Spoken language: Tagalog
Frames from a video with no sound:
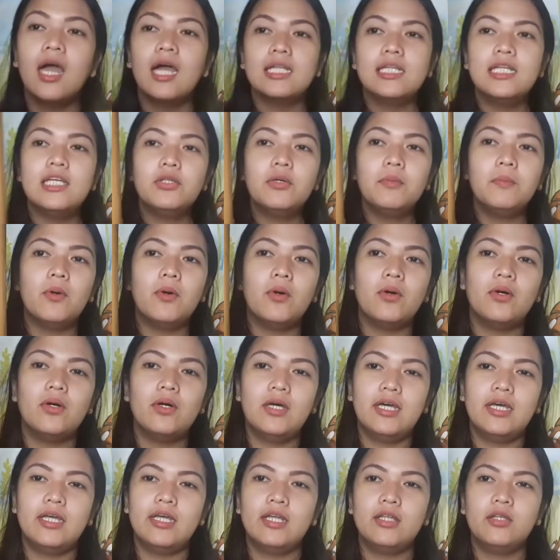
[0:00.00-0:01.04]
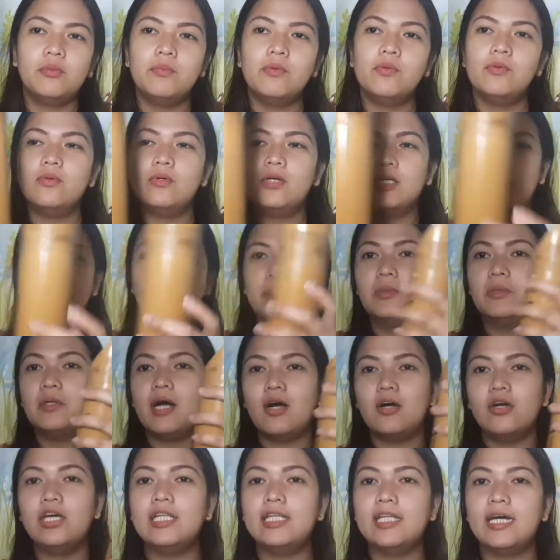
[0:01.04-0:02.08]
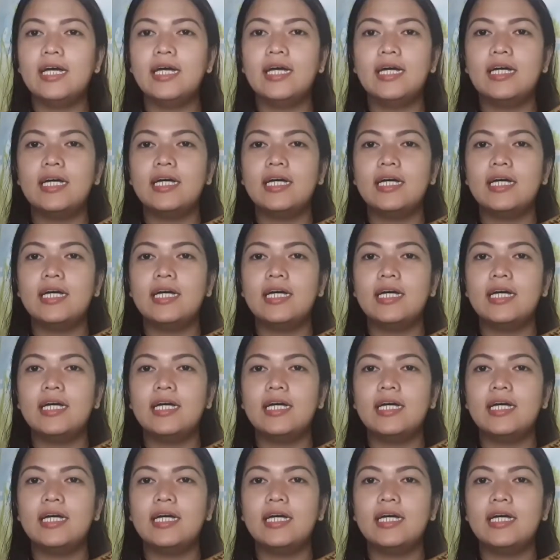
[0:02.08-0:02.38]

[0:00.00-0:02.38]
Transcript: dito po, e- ito pong, ito pong kahoy na